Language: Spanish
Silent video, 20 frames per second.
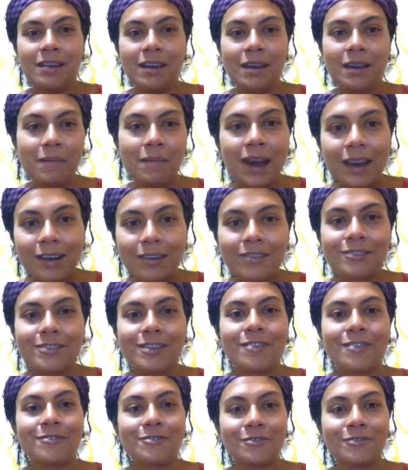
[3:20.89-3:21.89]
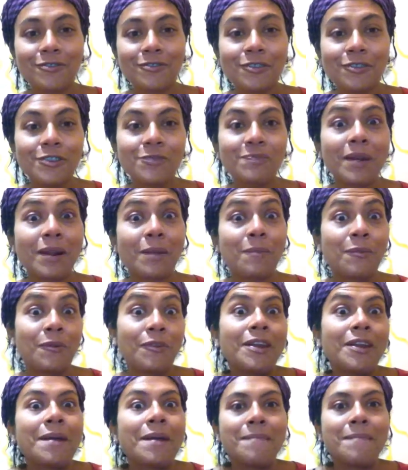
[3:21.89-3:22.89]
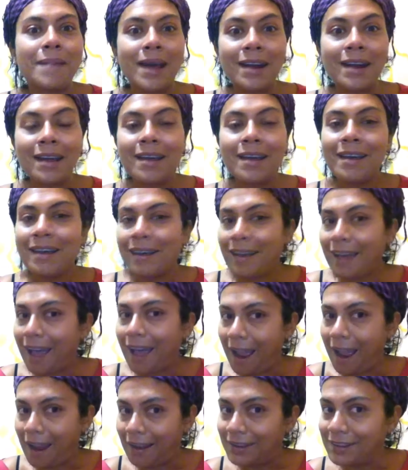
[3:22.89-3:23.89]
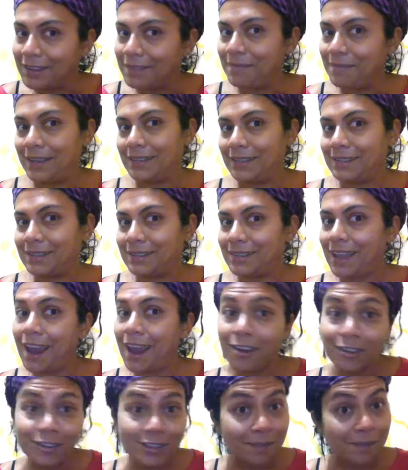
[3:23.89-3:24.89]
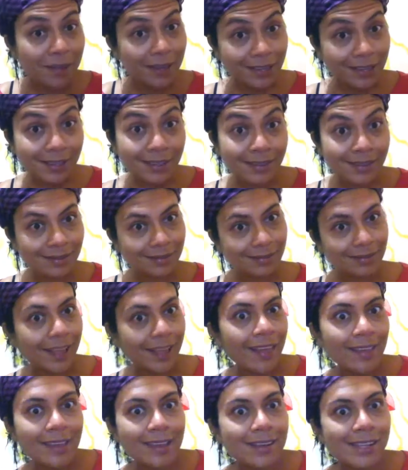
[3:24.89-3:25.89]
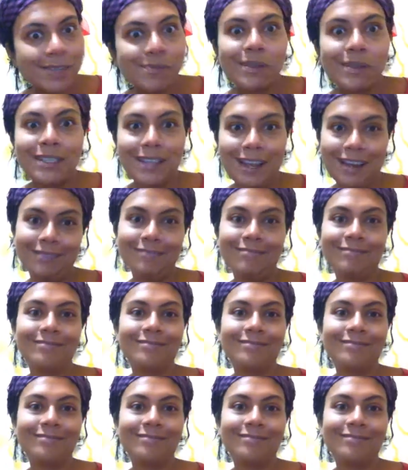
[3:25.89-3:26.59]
amarnos a nosotros para poder amar a alguien más, a los demás, nadie en especial.